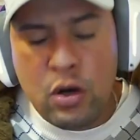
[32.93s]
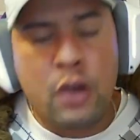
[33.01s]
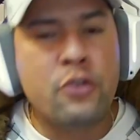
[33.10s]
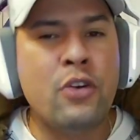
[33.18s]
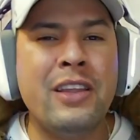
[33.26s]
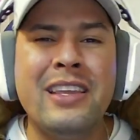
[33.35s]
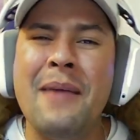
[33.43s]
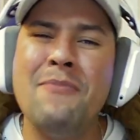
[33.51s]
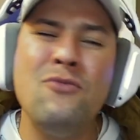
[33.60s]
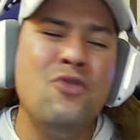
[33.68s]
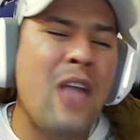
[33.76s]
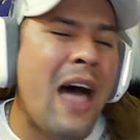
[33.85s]
Yo le dije,
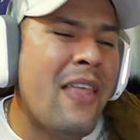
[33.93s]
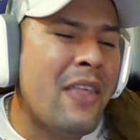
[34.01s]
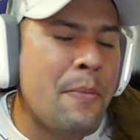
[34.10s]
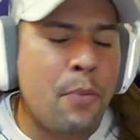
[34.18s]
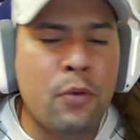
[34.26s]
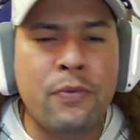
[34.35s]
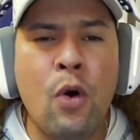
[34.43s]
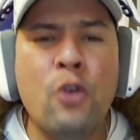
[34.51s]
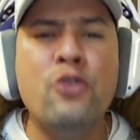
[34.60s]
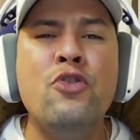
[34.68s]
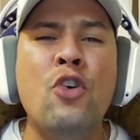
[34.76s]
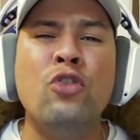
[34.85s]
nada de por favor,
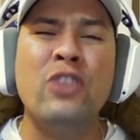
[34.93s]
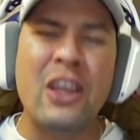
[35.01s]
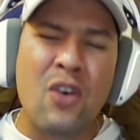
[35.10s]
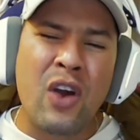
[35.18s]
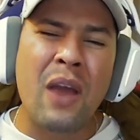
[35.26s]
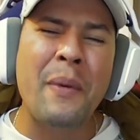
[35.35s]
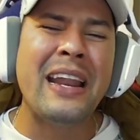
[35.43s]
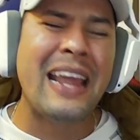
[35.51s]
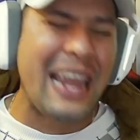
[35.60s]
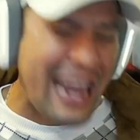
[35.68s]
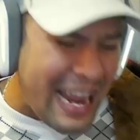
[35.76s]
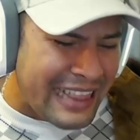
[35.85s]
yo tengo que ver
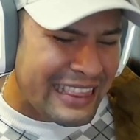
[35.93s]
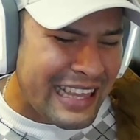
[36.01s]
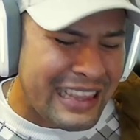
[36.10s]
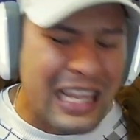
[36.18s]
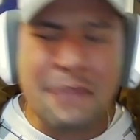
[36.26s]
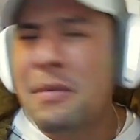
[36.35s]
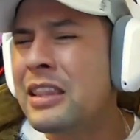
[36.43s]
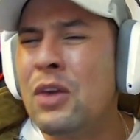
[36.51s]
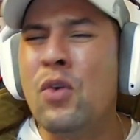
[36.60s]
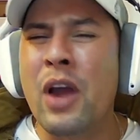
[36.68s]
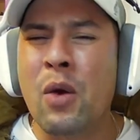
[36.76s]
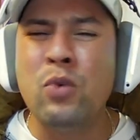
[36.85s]
este tema, tengo
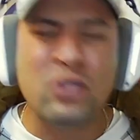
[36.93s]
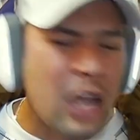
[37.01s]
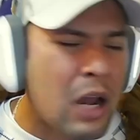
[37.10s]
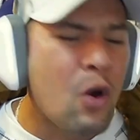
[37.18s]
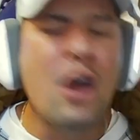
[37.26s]
que escucharlo,